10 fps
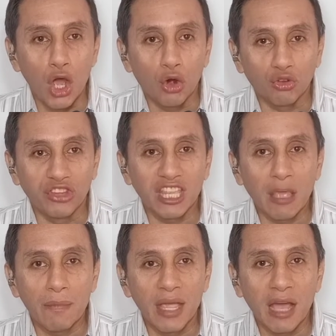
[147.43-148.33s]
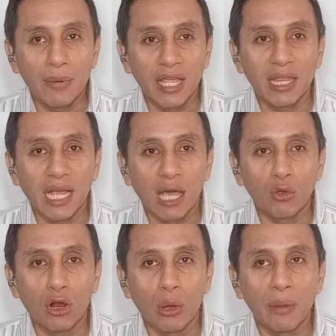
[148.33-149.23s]
Rusia también habría
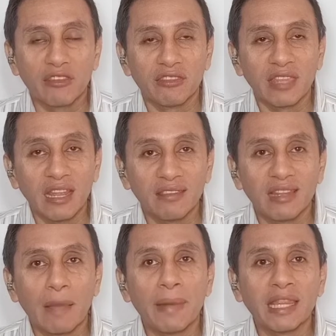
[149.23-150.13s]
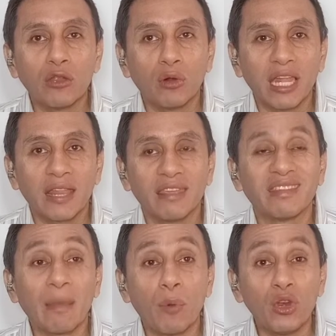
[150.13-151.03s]
atacado el jueves 3 la planta nuclear de
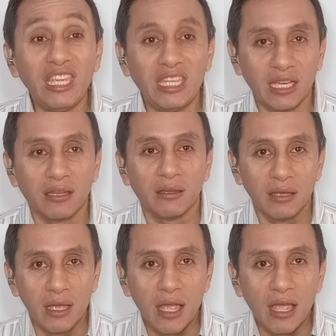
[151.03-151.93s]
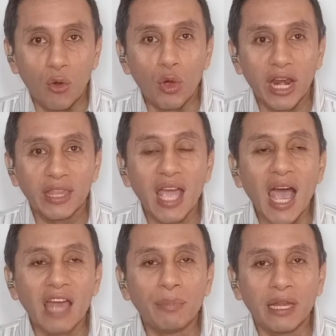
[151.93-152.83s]
Saporilla. Ucrania
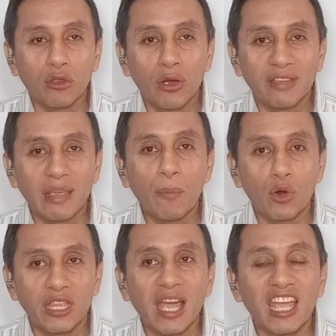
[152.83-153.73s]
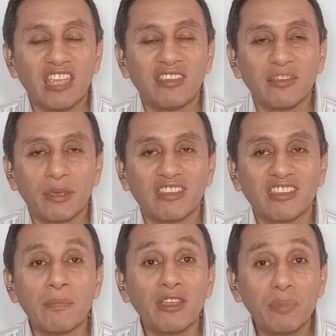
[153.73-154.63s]
advirtió que Saporilla es seis
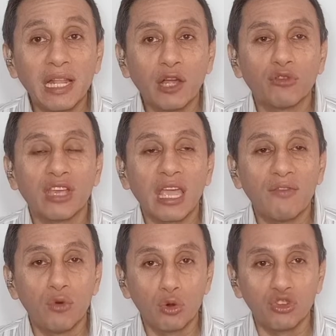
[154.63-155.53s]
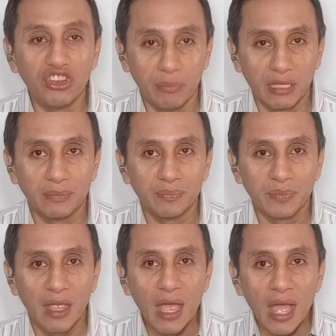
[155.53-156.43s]
veces más peligrosa que Fukushima.
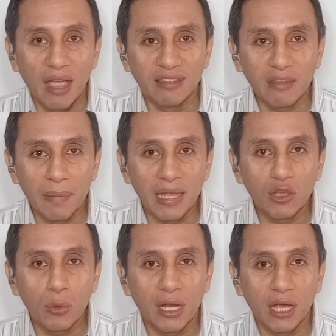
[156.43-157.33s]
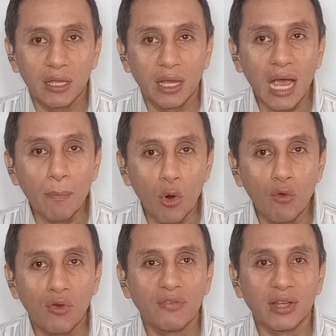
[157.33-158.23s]
Esa planta ubicada en
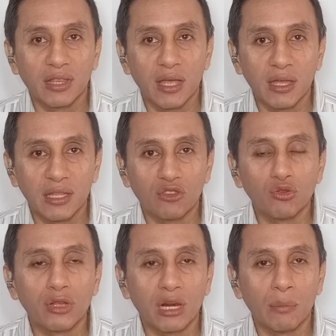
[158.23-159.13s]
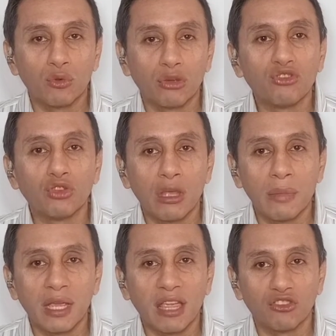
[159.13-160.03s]
Japón fue afectada tras un terremoto y
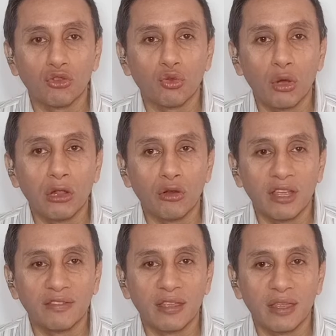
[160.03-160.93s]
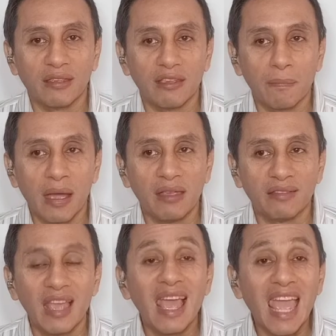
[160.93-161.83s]
tsunami que azotó el noreste de ese
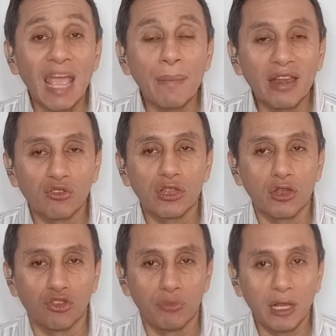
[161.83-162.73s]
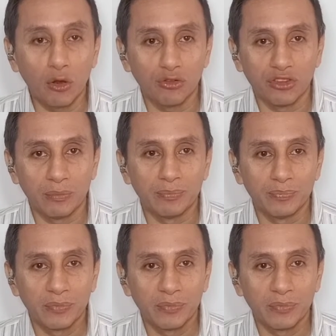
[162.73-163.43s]
país en marzo de 2011.